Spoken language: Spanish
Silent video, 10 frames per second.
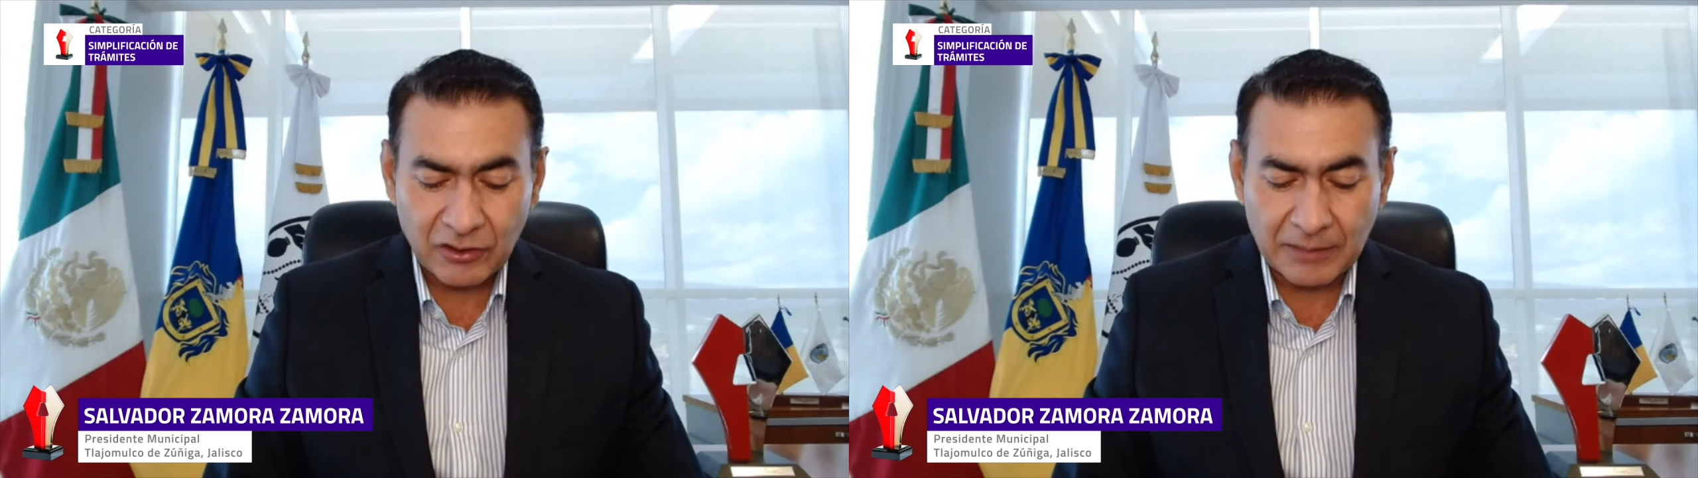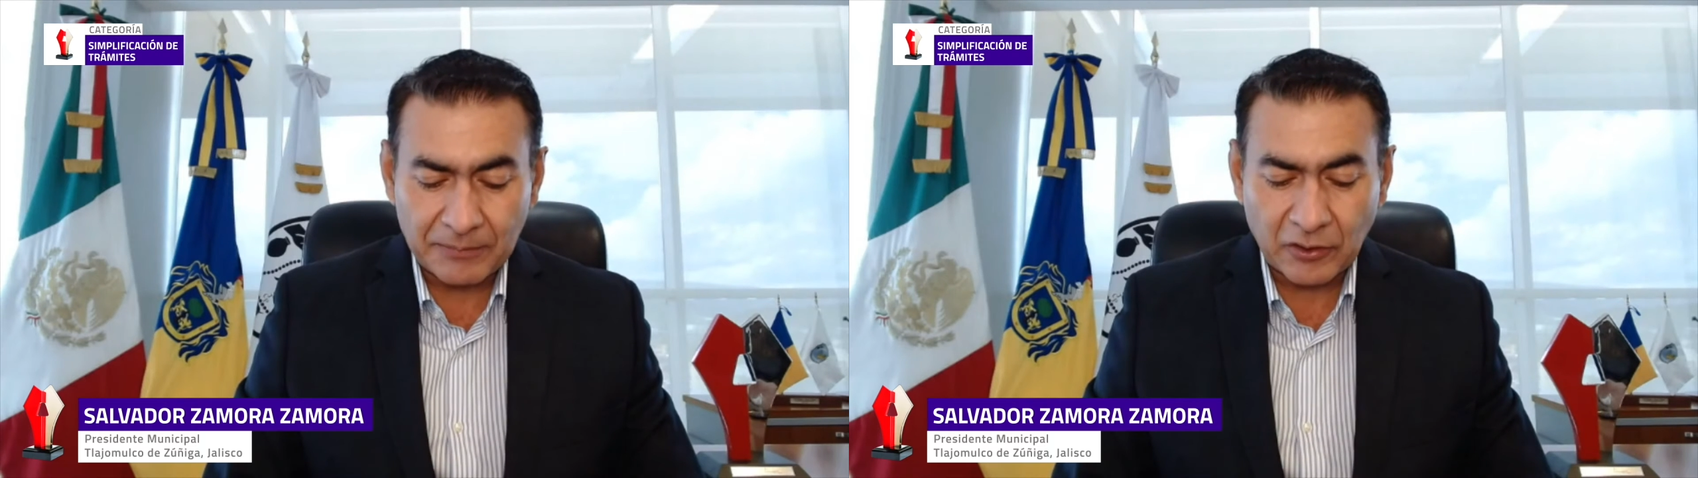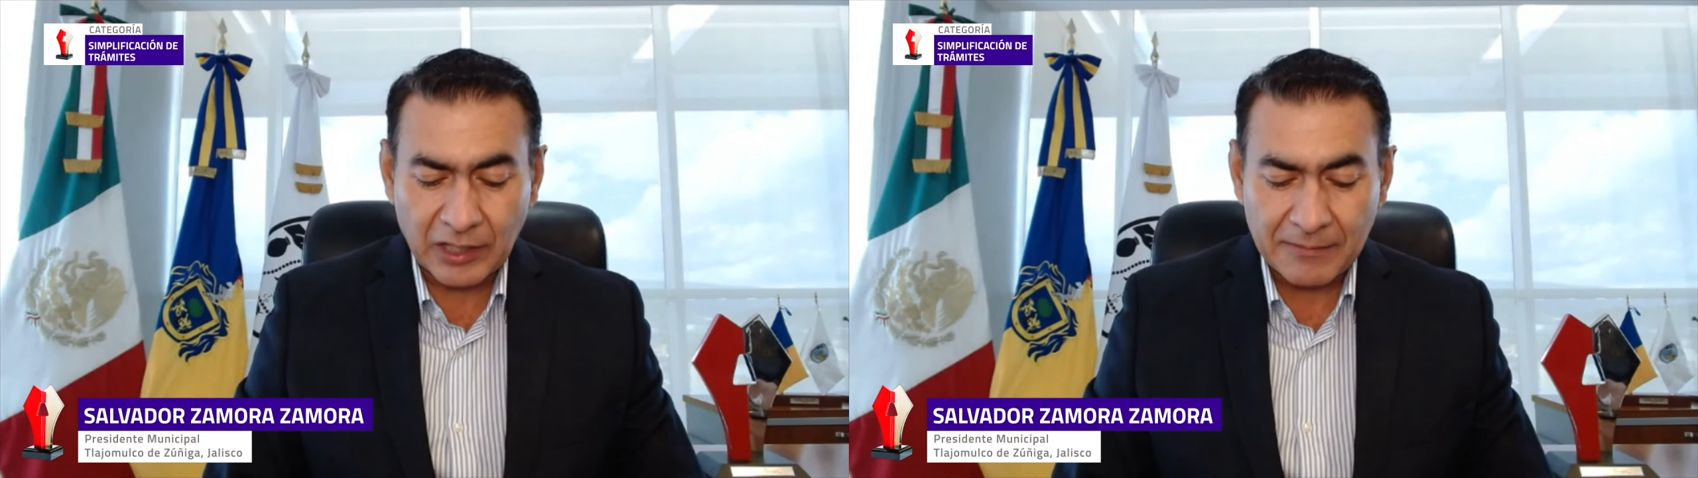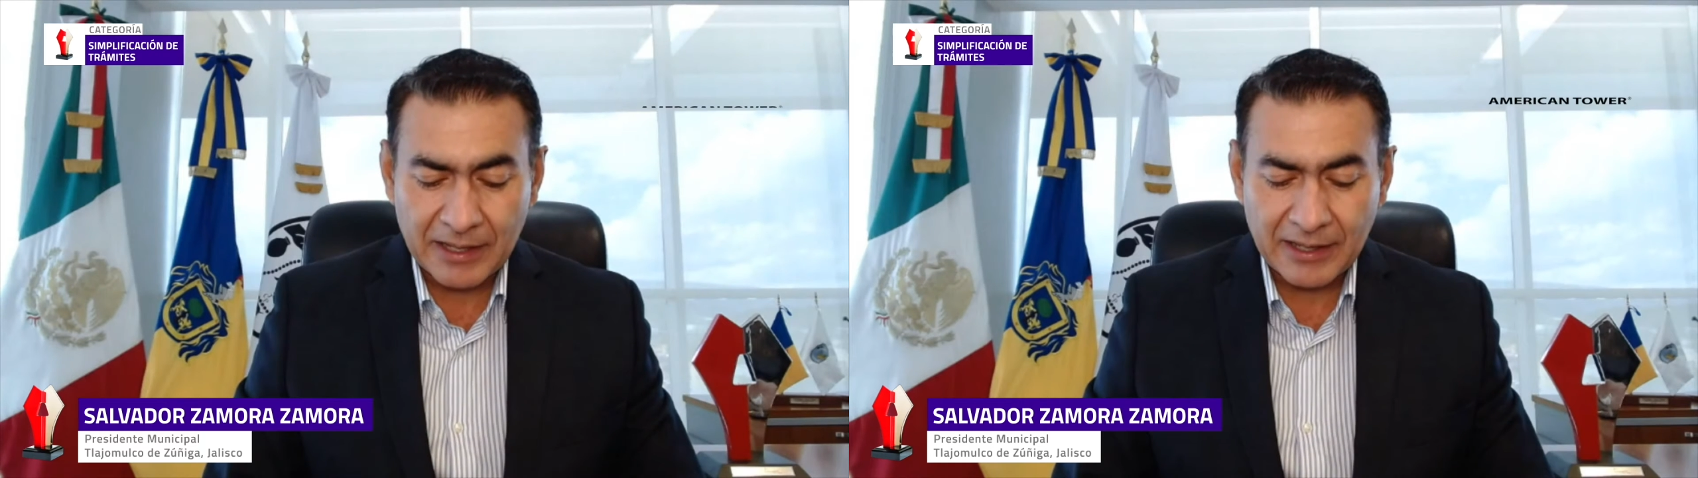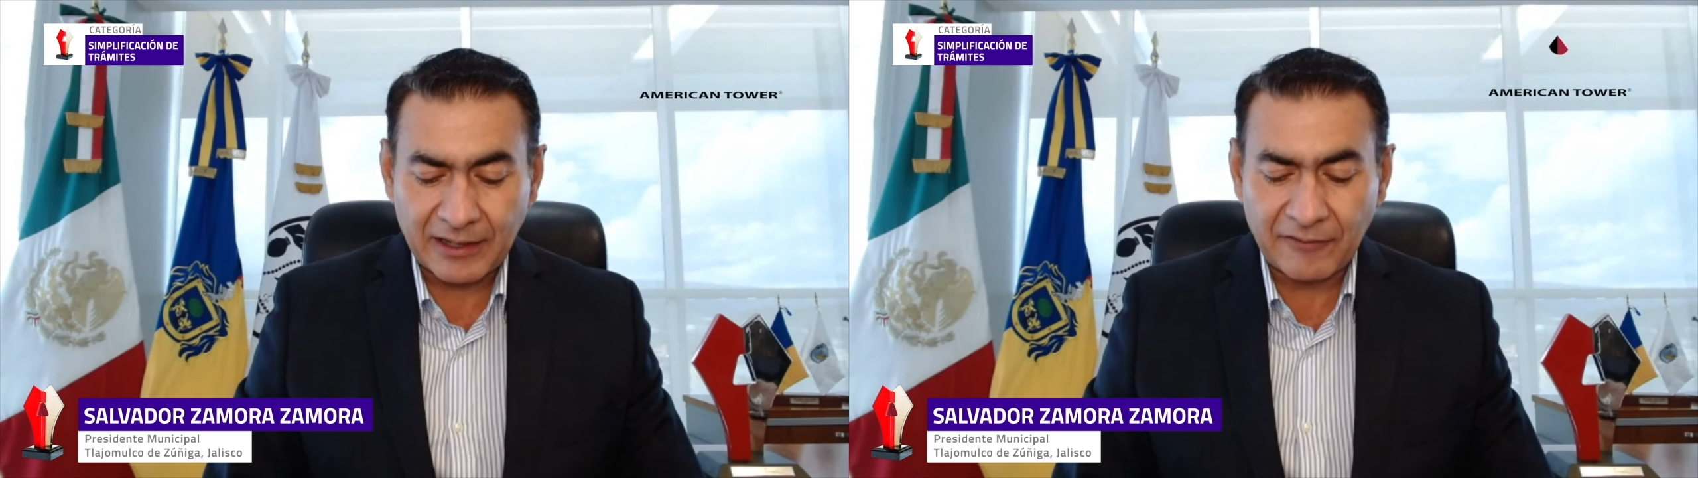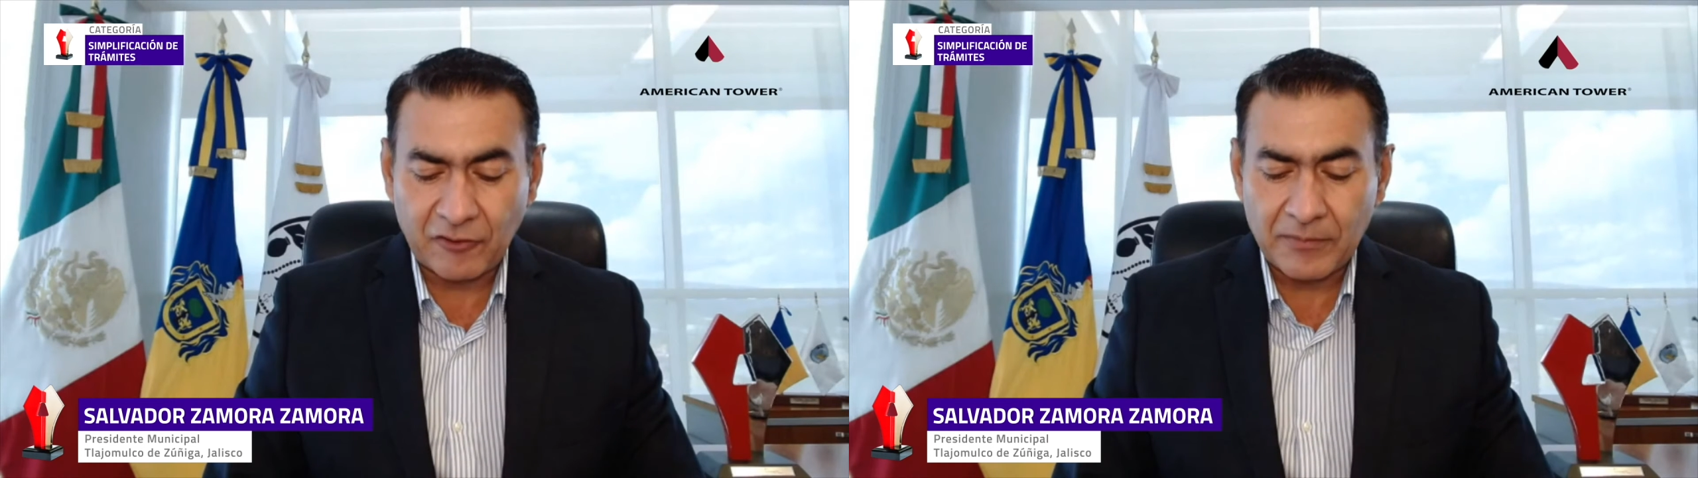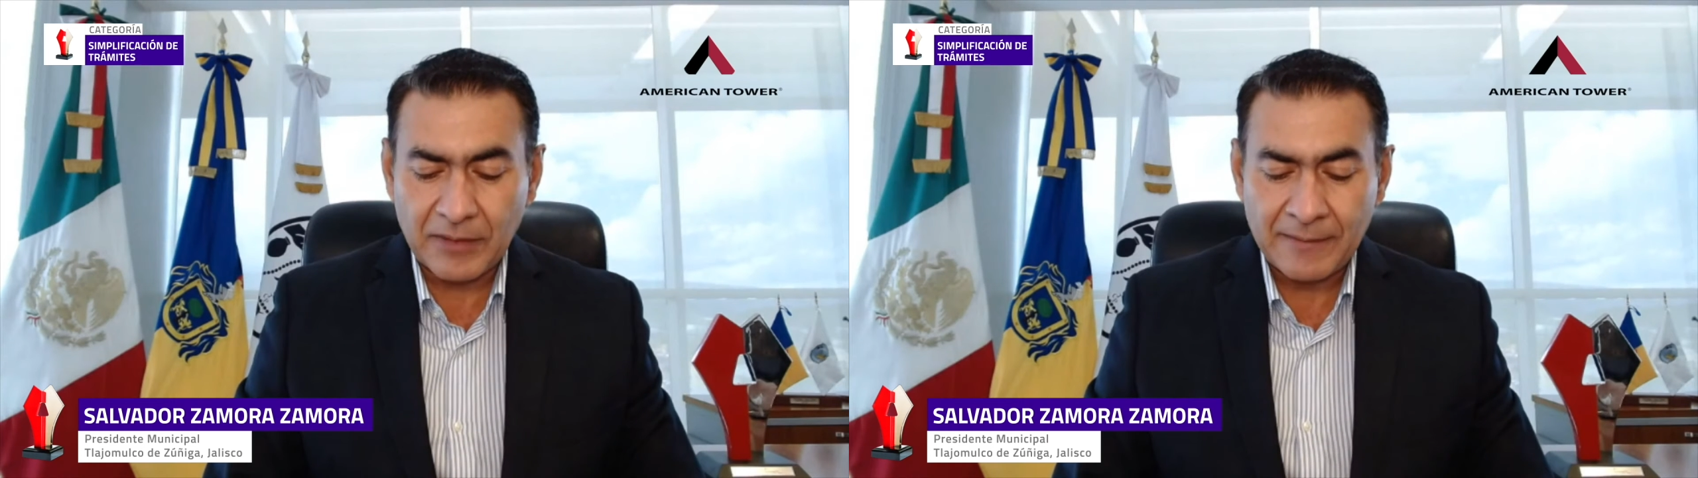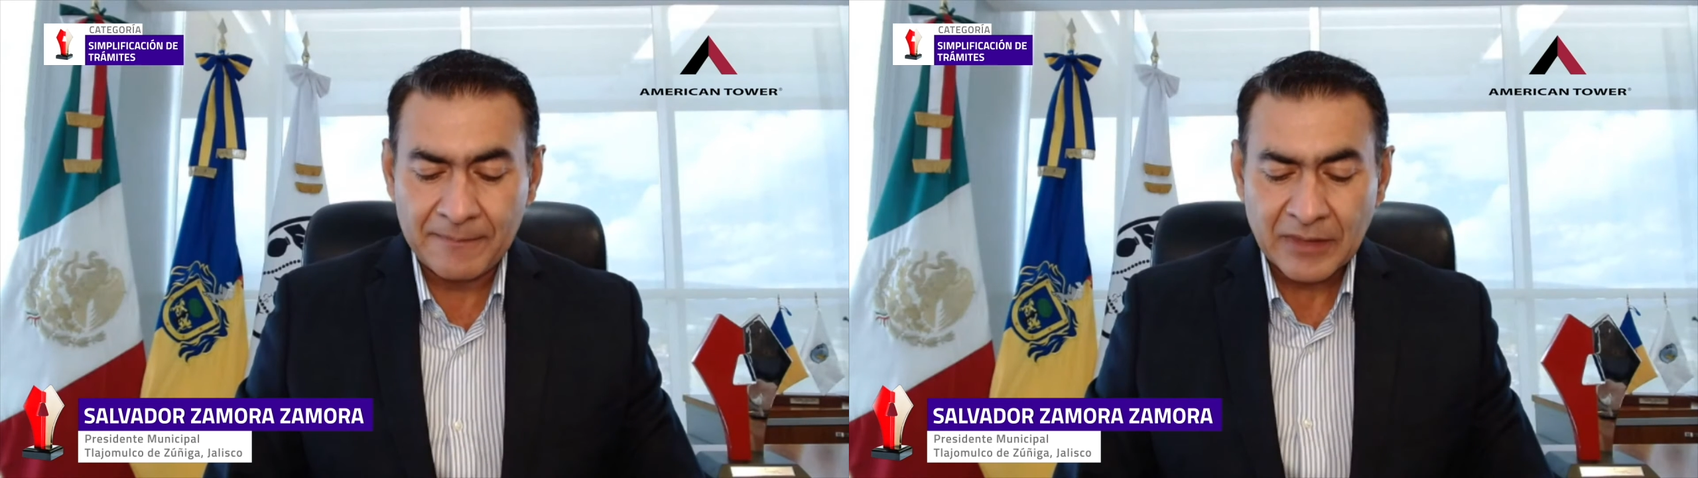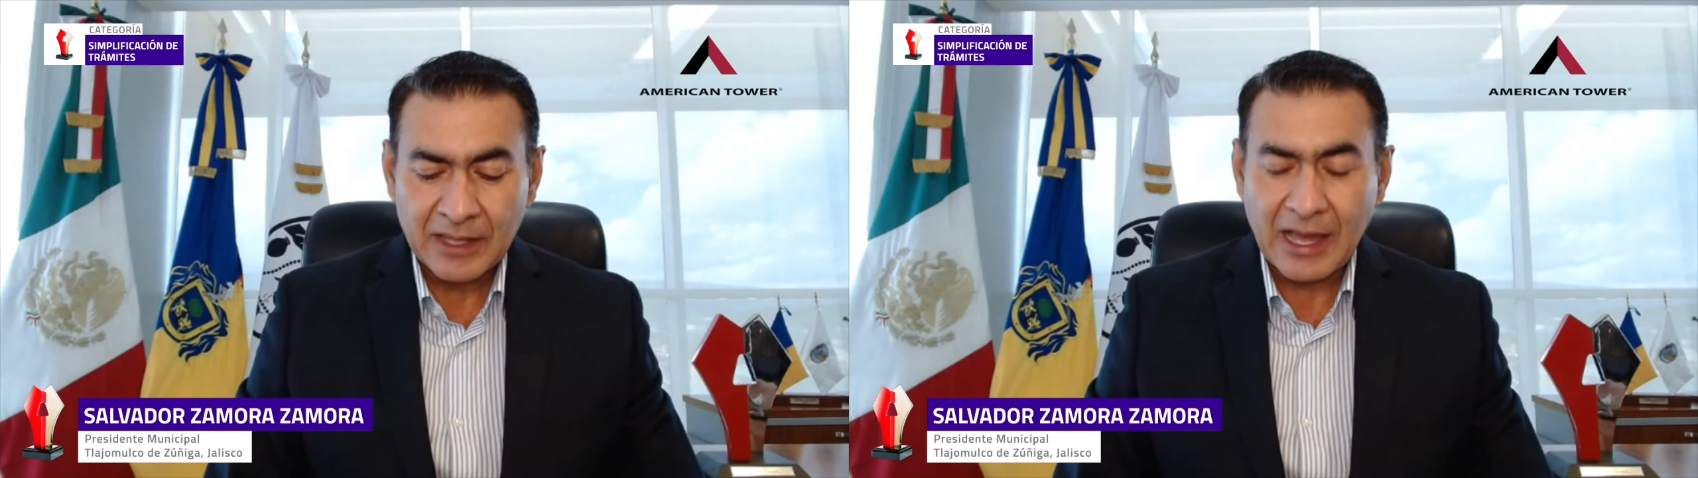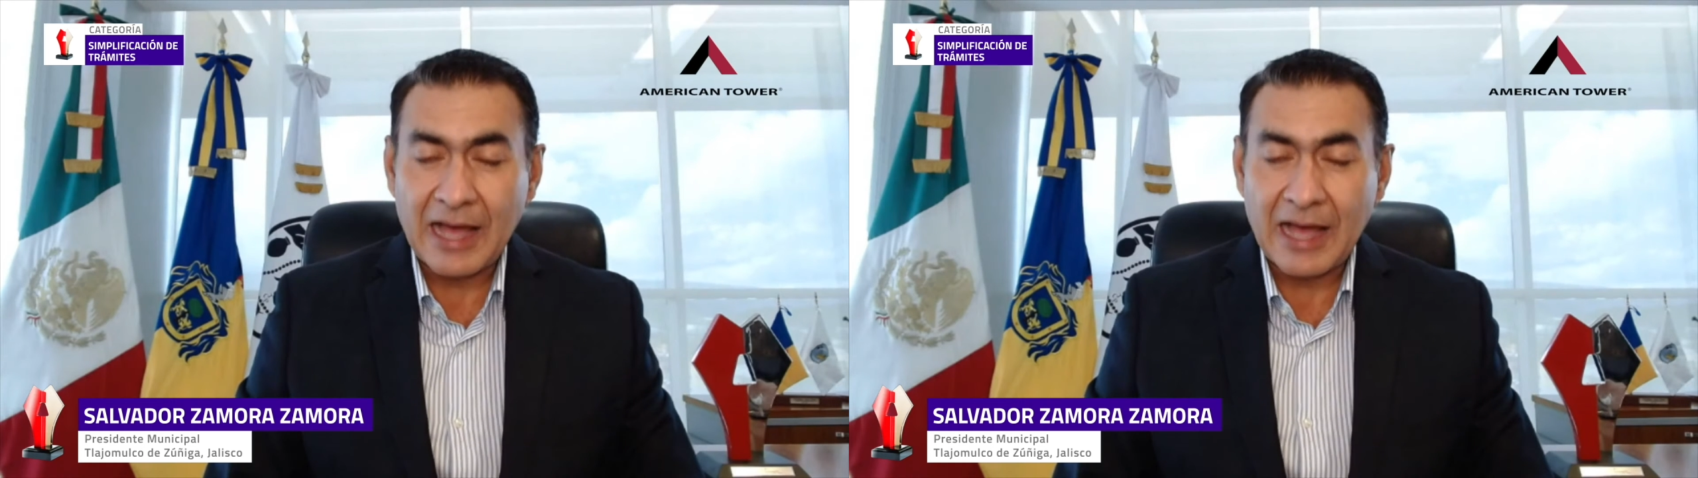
del programa de reforma